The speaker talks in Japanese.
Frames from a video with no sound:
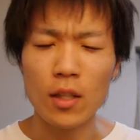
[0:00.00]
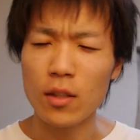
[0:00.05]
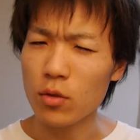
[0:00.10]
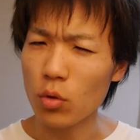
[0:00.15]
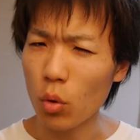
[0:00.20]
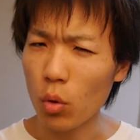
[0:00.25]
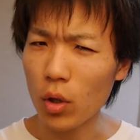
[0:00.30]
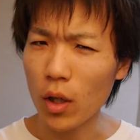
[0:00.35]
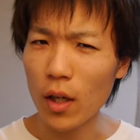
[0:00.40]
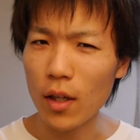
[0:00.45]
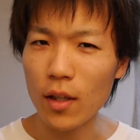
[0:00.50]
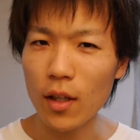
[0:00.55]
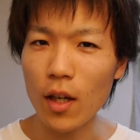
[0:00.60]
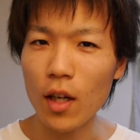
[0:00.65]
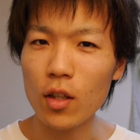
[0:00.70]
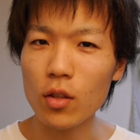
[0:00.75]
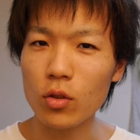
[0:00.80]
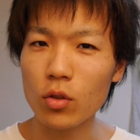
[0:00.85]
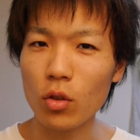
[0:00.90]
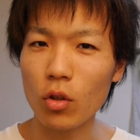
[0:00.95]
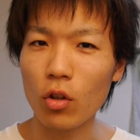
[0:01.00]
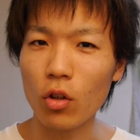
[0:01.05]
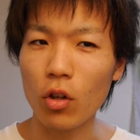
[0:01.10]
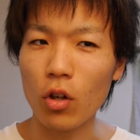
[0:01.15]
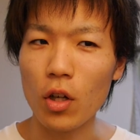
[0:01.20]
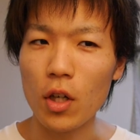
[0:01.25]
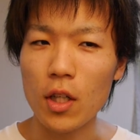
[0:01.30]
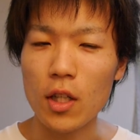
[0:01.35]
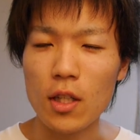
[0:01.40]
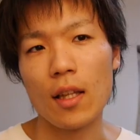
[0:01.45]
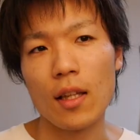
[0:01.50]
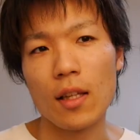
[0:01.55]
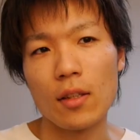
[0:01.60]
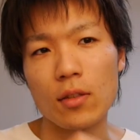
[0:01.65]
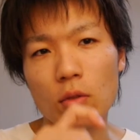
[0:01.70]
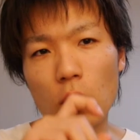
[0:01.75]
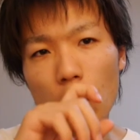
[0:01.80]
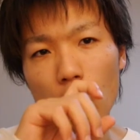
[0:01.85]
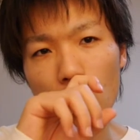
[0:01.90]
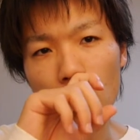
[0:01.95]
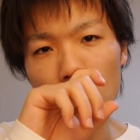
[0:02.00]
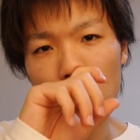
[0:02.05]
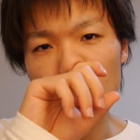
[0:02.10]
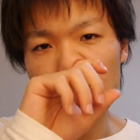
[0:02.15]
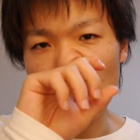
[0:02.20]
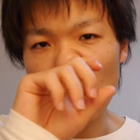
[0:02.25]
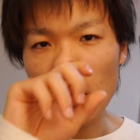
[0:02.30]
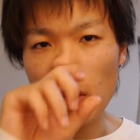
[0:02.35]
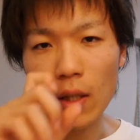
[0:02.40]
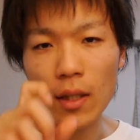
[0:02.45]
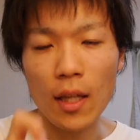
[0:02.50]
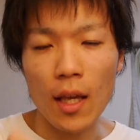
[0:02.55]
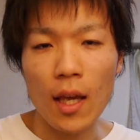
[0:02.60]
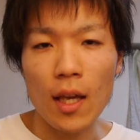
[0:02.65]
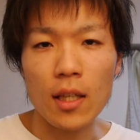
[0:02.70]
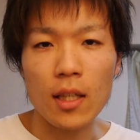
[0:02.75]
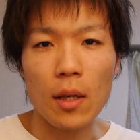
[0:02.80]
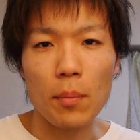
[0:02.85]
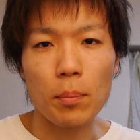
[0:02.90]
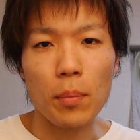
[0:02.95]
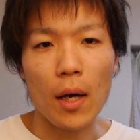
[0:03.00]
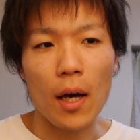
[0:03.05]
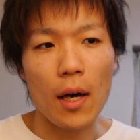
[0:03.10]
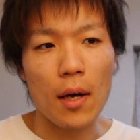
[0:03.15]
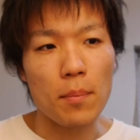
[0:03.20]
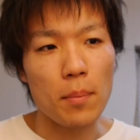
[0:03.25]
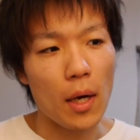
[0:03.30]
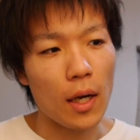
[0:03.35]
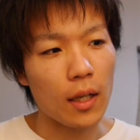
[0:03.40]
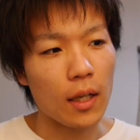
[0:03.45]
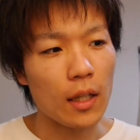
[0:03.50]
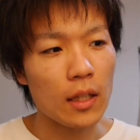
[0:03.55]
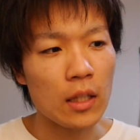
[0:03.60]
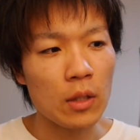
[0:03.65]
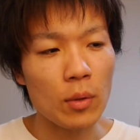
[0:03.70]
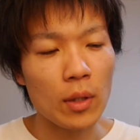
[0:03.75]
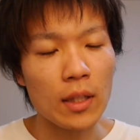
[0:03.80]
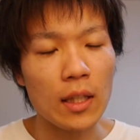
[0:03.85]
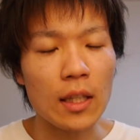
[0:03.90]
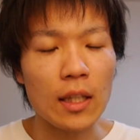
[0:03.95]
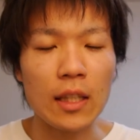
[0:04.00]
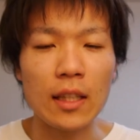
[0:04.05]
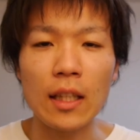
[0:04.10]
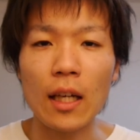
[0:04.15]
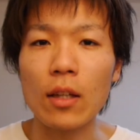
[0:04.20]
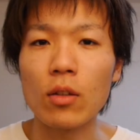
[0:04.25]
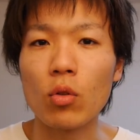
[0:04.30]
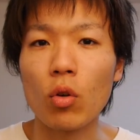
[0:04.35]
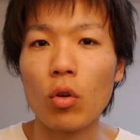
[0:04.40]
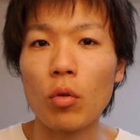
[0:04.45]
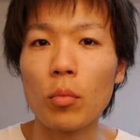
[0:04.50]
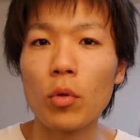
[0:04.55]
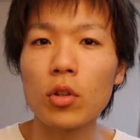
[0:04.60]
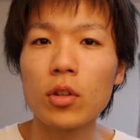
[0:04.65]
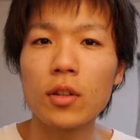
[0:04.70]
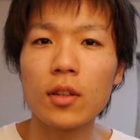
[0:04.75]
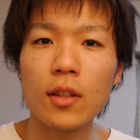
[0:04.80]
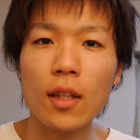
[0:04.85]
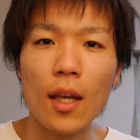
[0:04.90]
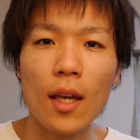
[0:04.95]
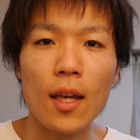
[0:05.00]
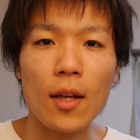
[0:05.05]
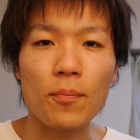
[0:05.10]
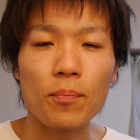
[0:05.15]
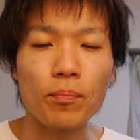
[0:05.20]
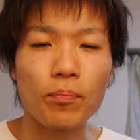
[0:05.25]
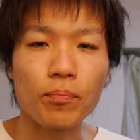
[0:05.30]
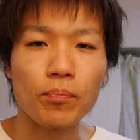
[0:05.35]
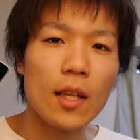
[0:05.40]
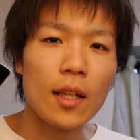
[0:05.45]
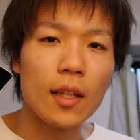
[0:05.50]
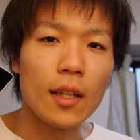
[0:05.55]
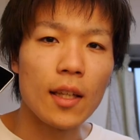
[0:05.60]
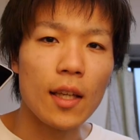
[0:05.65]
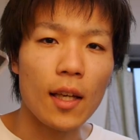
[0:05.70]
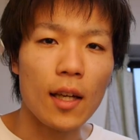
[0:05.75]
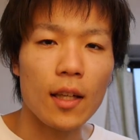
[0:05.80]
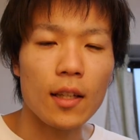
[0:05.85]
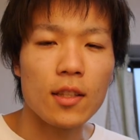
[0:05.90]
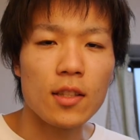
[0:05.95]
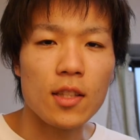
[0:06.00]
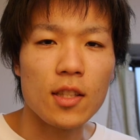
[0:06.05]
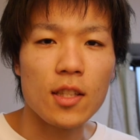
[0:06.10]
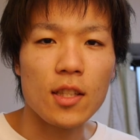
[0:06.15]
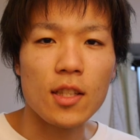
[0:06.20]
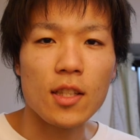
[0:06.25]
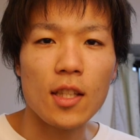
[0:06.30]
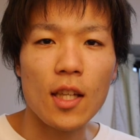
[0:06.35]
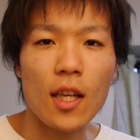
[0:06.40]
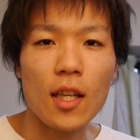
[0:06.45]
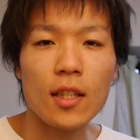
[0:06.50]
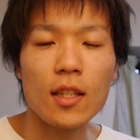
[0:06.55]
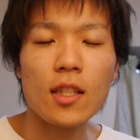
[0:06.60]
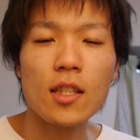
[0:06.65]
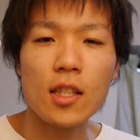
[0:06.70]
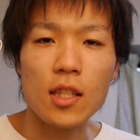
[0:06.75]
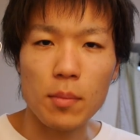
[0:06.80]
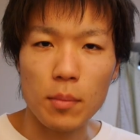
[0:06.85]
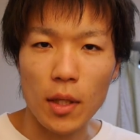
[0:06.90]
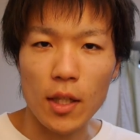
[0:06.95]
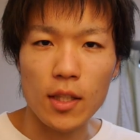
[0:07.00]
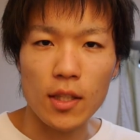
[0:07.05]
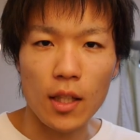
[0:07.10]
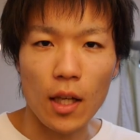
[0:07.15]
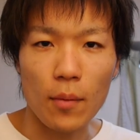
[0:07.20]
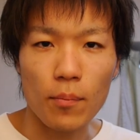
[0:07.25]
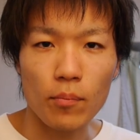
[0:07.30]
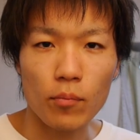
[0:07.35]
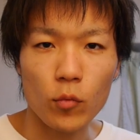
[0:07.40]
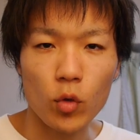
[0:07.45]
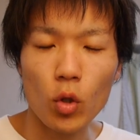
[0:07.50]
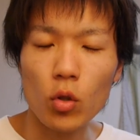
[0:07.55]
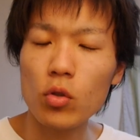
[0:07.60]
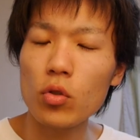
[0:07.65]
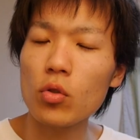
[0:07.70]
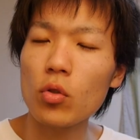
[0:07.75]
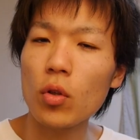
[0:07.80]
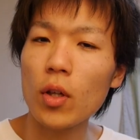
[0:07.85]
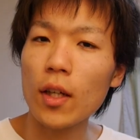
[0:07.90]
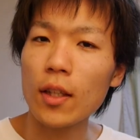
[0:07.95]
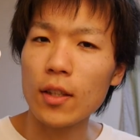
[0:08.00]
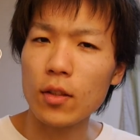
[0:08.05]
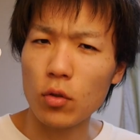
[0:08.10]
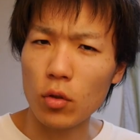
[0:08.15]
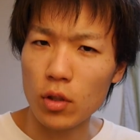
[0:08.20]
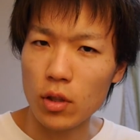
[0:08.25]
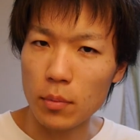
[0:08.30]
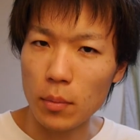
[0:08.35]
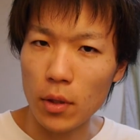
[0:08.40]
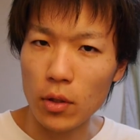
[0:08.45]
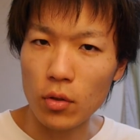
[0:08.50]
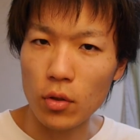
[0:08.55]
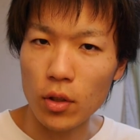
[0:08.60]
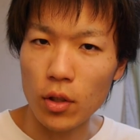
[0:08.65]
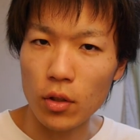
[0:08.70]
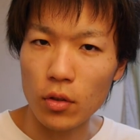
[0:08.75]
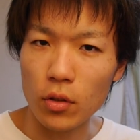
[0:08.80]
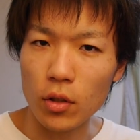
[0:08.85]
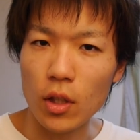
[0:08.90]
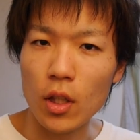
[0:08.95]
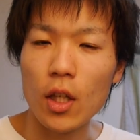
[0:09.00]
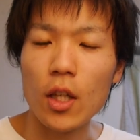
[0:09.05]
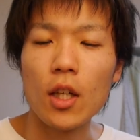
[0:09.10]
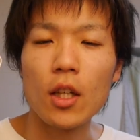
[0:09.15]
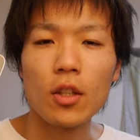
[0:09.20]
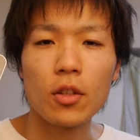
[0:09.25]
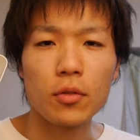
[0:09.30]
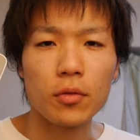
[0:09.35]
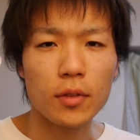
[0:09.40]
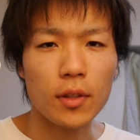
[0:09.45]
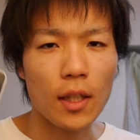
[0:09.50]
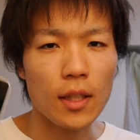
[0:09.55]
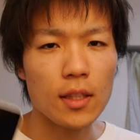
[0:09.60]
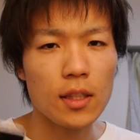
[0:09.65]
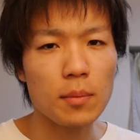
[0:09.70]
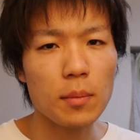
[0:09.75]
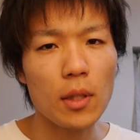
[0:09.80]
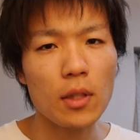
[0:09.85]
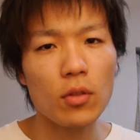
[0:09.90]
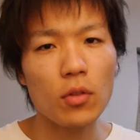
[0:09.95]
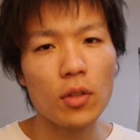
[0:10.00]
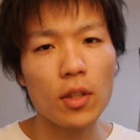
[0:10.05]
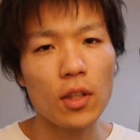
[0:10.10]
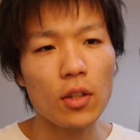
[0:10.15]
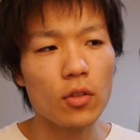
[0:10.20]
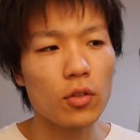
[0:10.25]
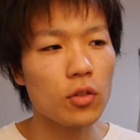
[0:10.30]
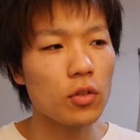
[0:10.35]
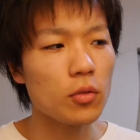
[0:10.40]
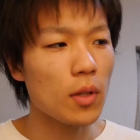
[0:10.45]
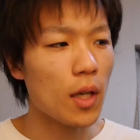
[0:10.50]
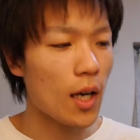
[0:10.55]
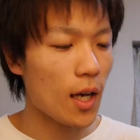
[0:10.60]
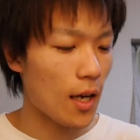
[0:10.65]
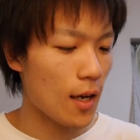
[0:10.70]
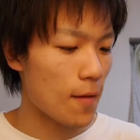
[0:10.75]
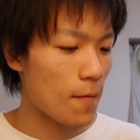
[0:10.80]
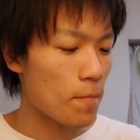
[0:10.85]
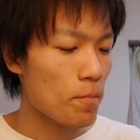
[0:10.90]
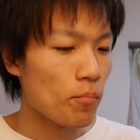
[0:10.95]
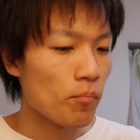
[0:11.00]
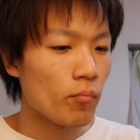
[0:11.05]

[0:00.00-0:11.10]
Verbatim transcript: そう考えると、そこの差はね、やっぱ馬鹿にはできないと思って、Galaxy J にしました。というのが一つ目の理由。二つ目の理由は、